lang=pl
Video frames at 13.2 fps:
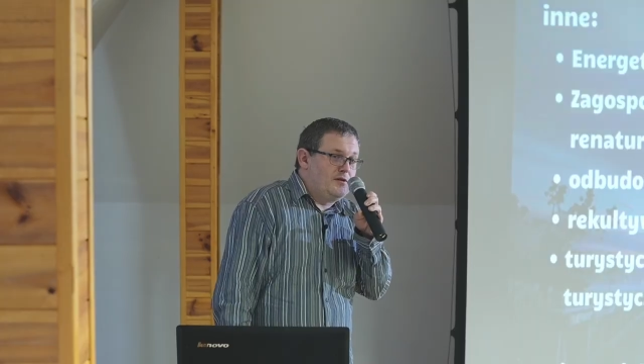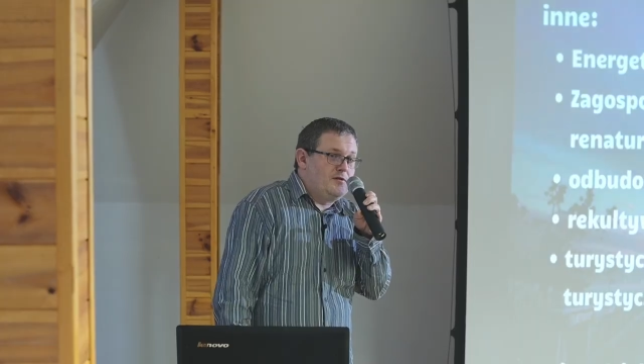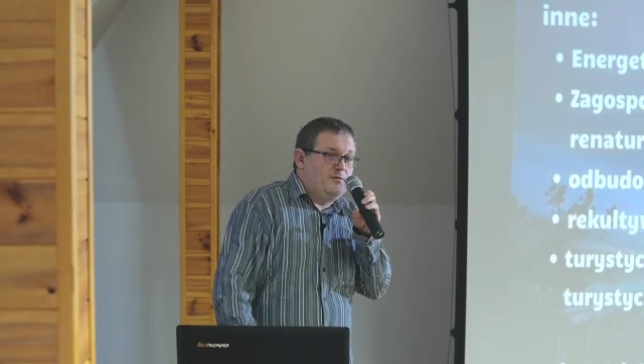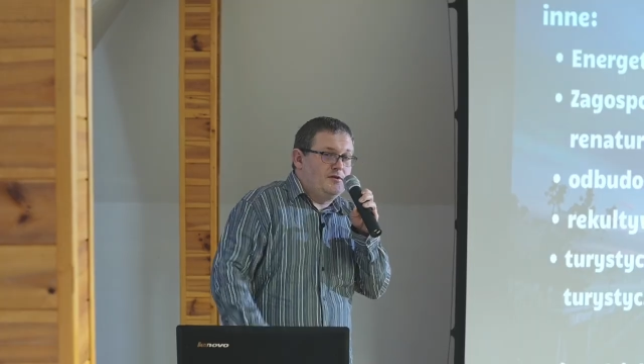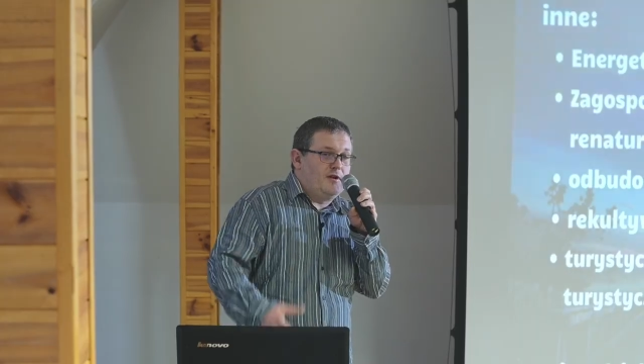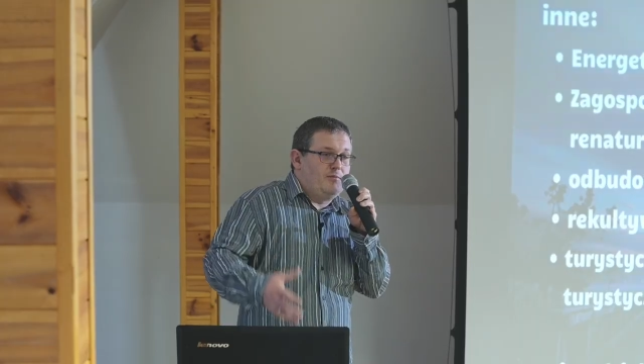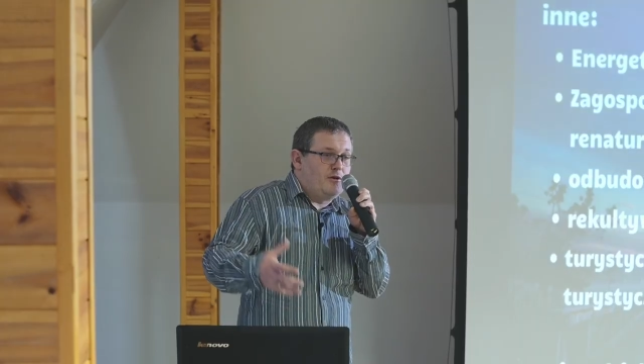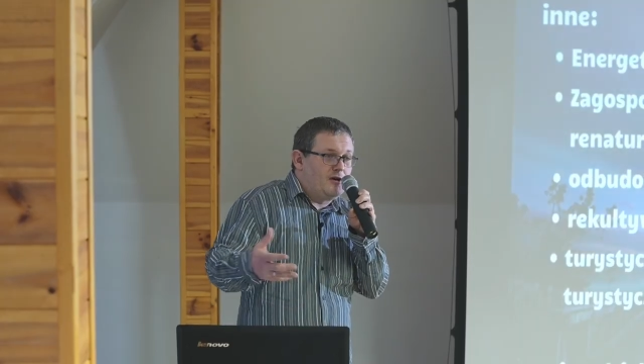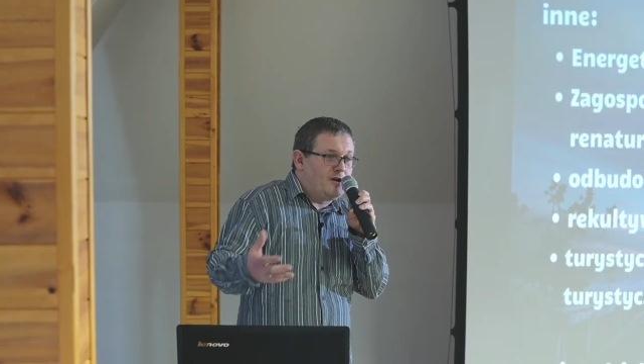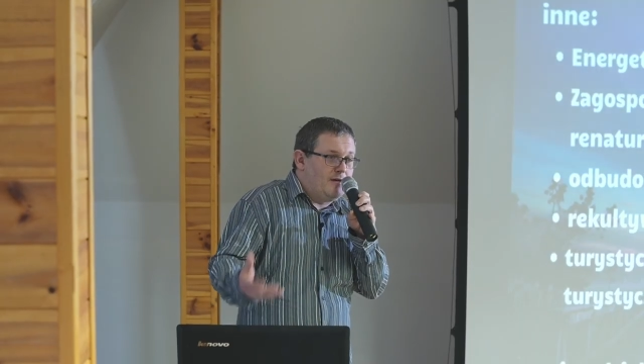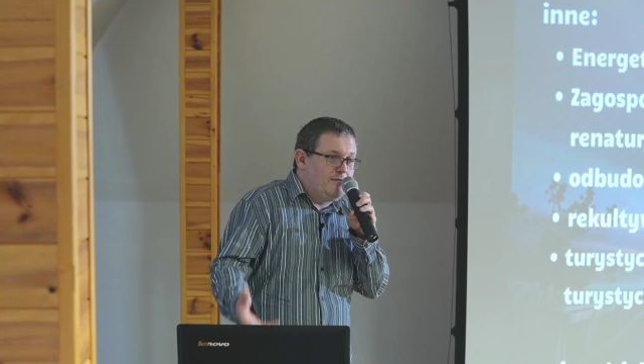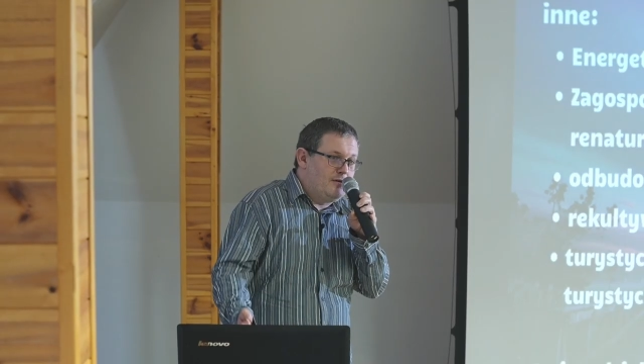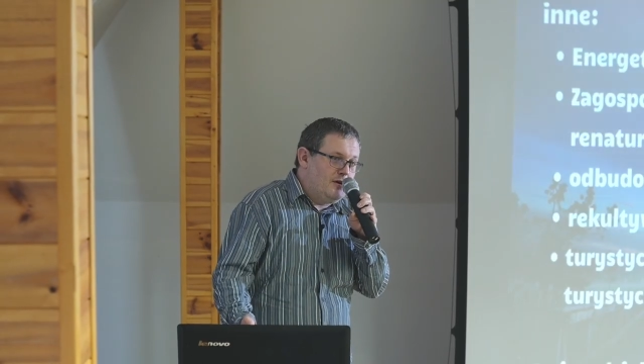gdyby ten
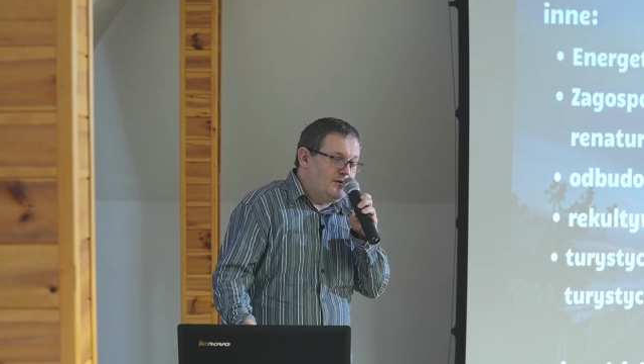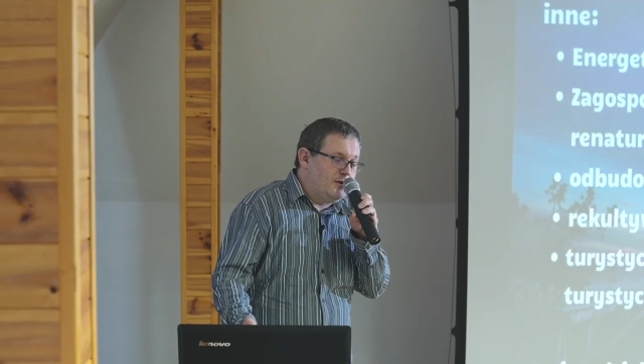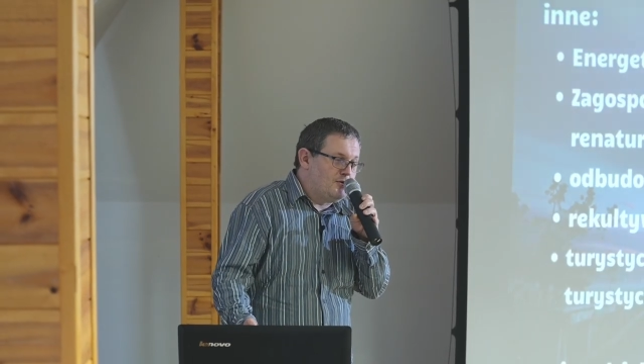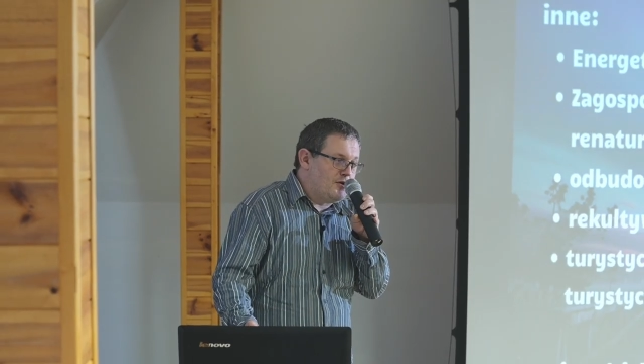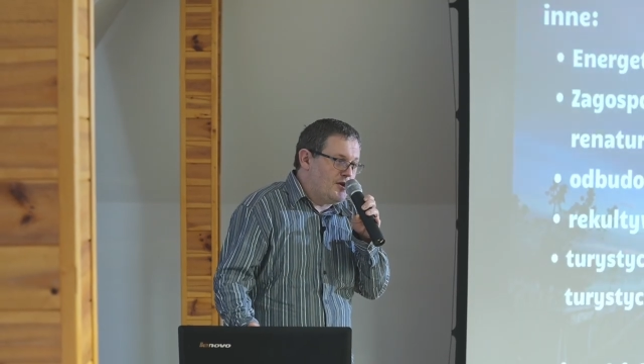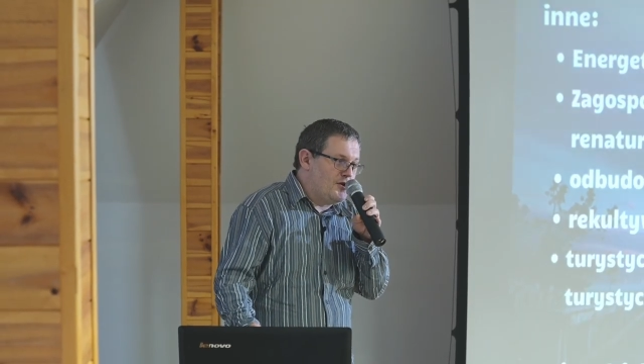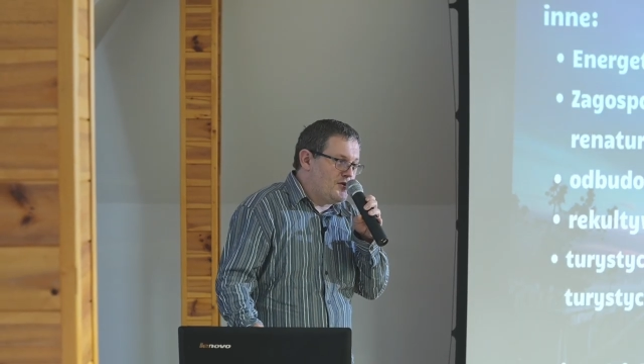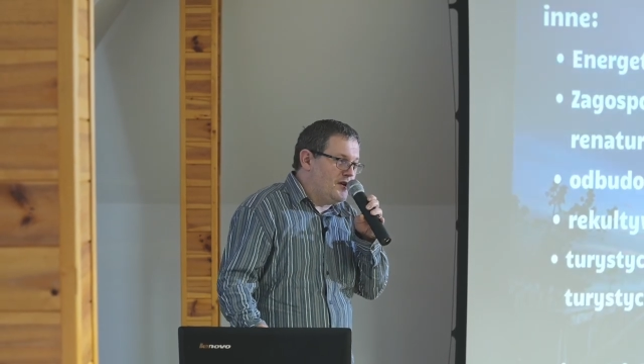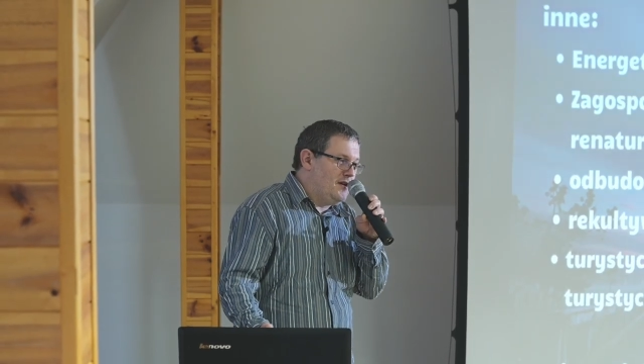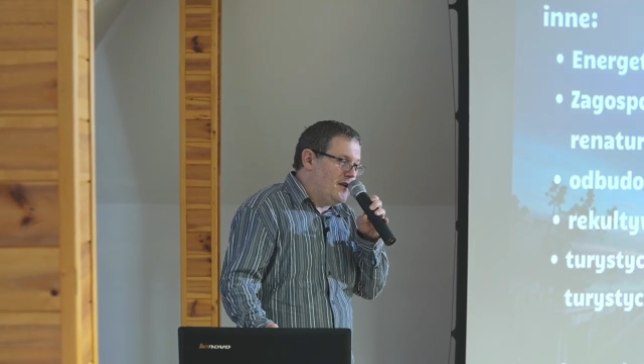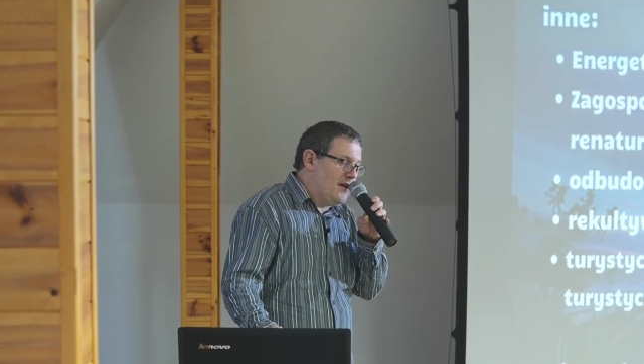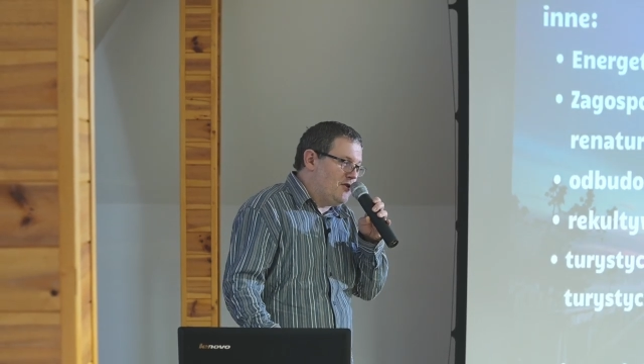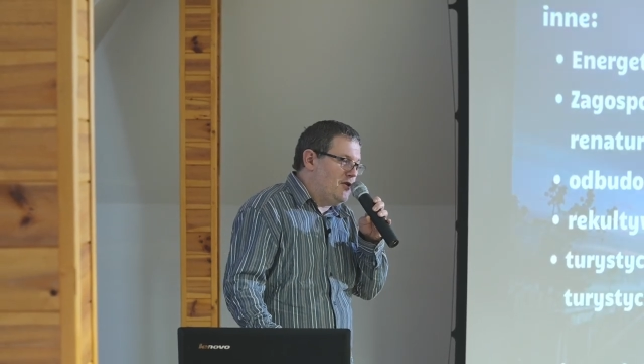program wyglądał troszeczkę
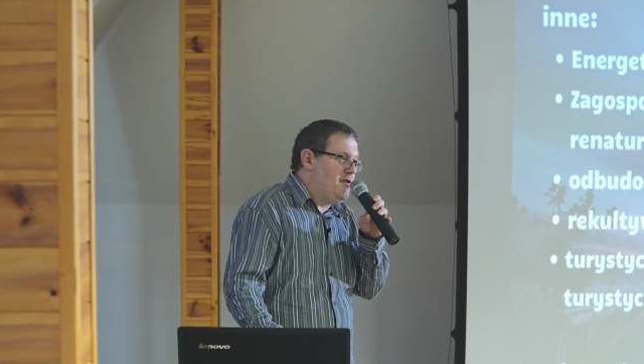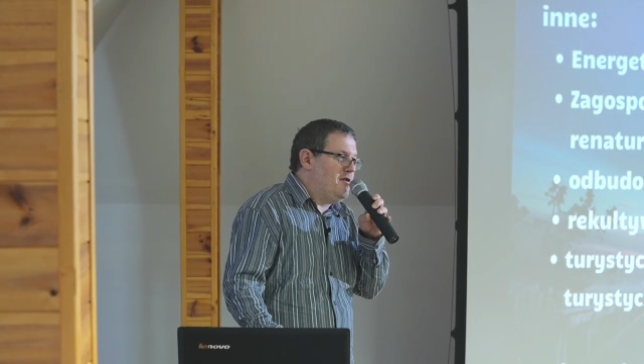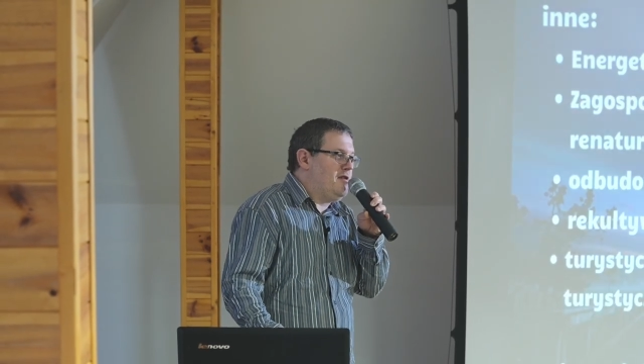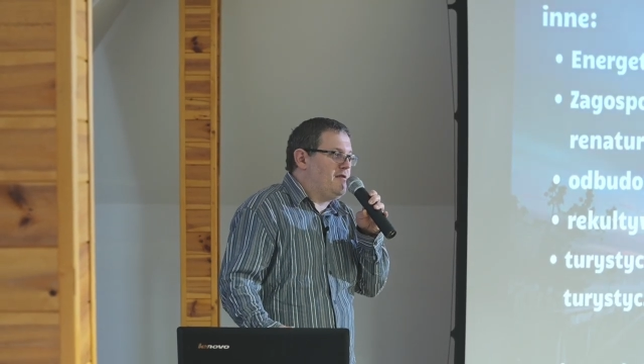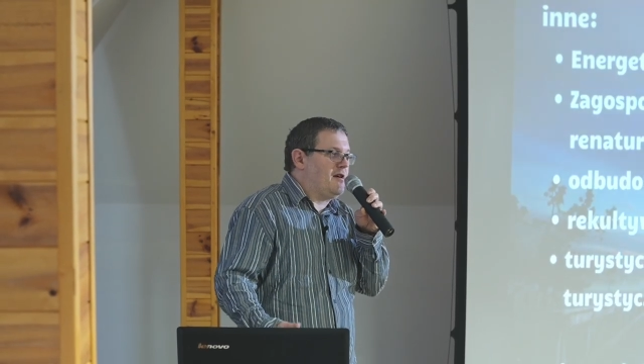inaczej